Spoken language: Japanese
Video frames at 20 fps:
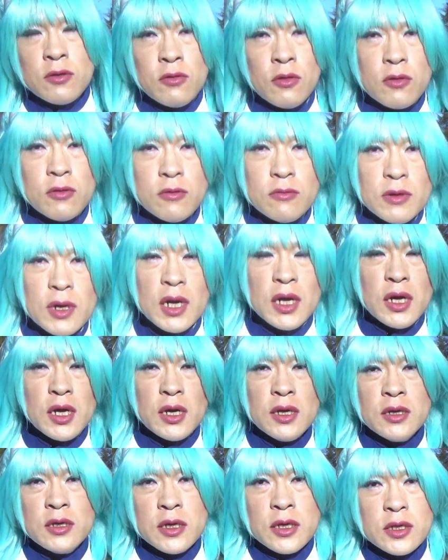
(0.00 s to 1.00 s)
ここ
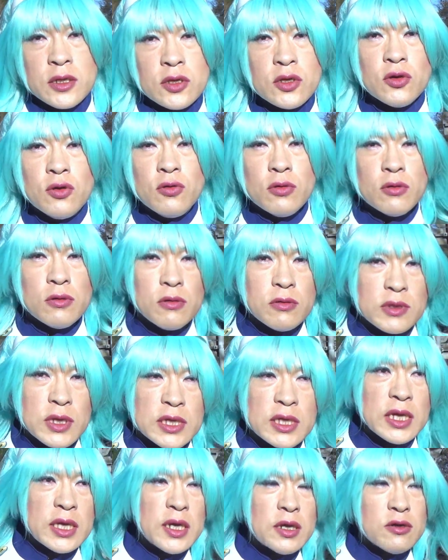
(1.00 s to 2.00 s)
は標高
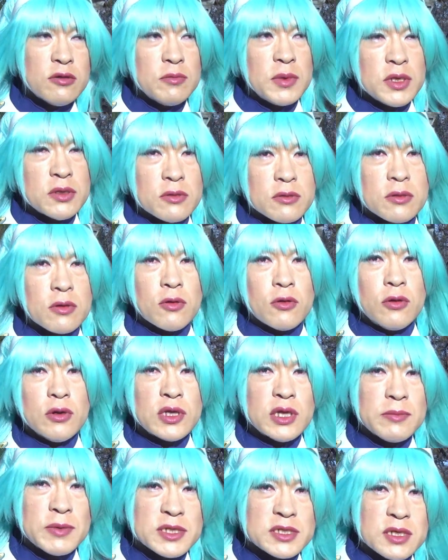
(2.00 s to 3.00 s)
700メートル超
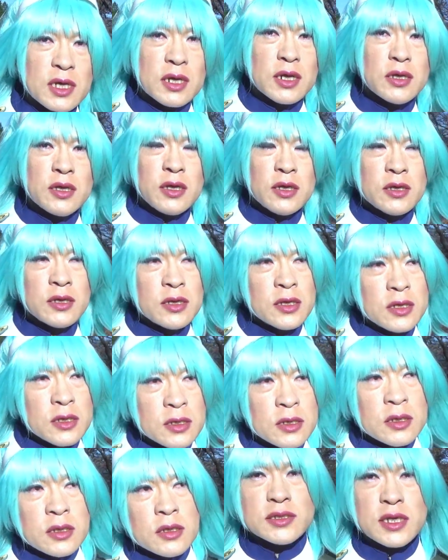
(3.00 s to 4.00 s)
えてますからね
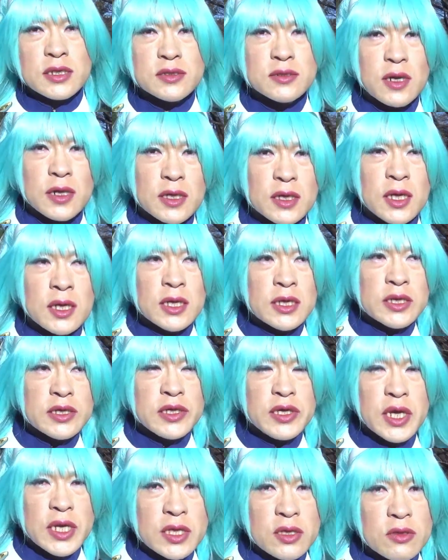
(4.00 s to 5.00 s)
さすがに
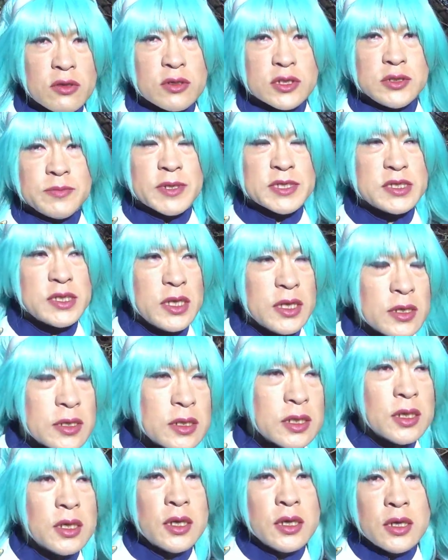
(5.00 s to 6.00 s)
ヒヤッとしますね
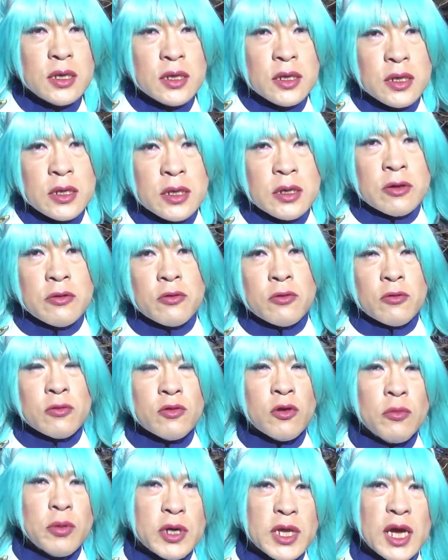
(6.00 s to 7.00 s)

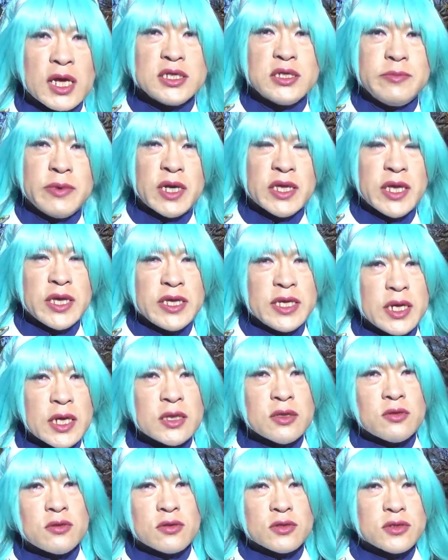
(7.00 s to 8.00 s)
登り始めはね
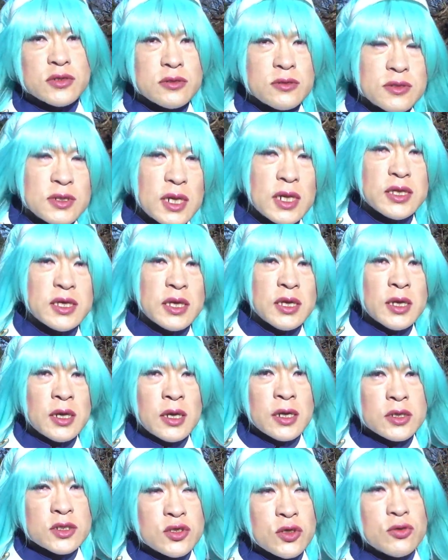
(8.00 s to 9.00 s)
ヒヤッとするぐらいで
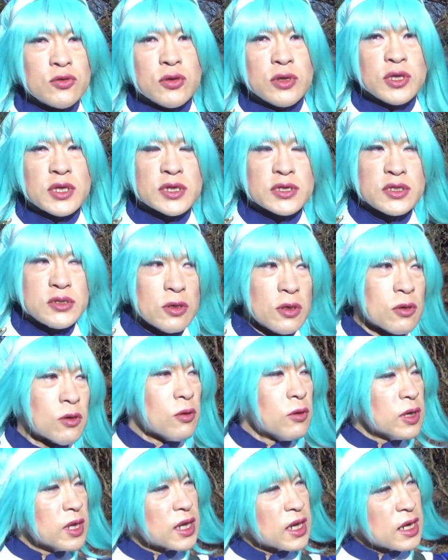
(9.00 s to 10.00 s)
ちょうどいいんですよ
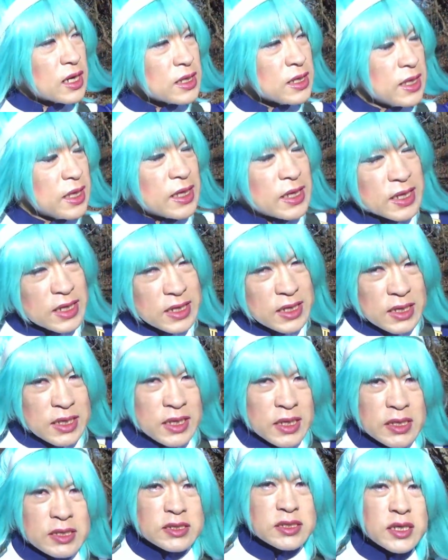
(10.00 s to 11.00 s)
これからね
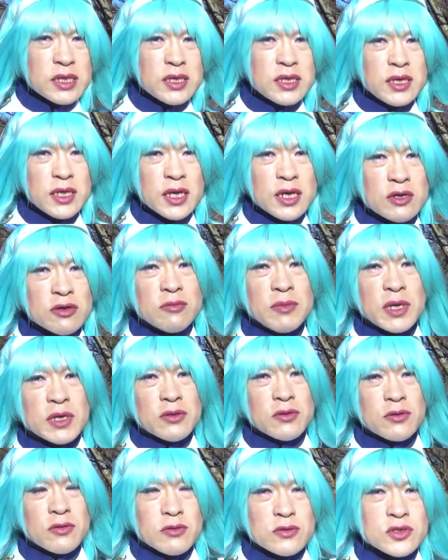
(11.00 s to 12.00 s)
1200
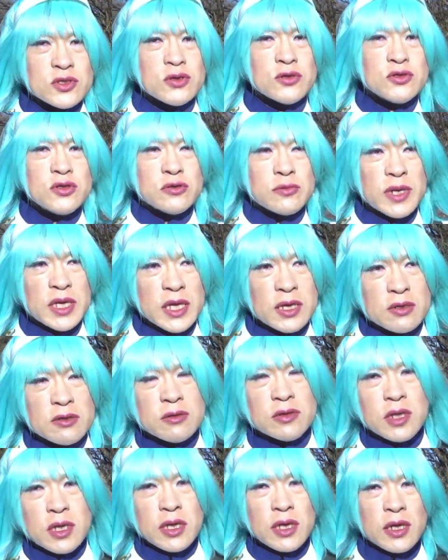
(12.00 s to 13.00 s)
メートルの頂上まで行く
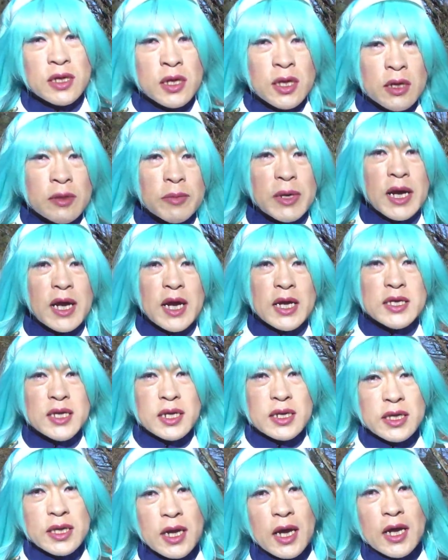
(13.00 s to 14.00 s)
んでね、まあ、かな
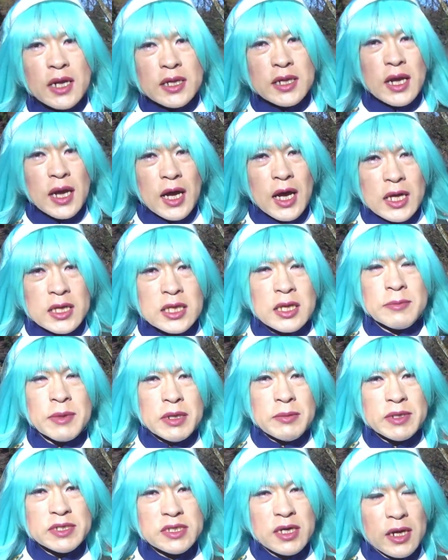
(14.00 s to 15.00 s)
りね体温ま
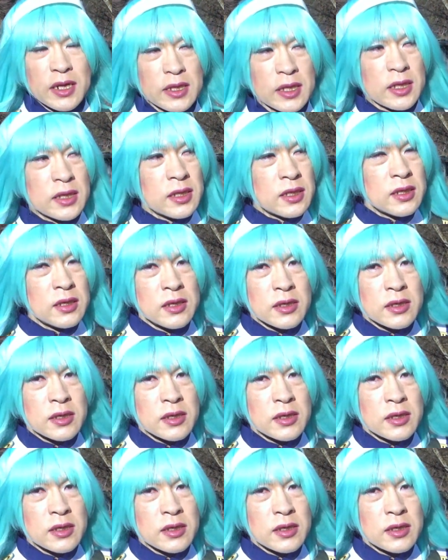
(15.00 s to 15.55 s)
りますからね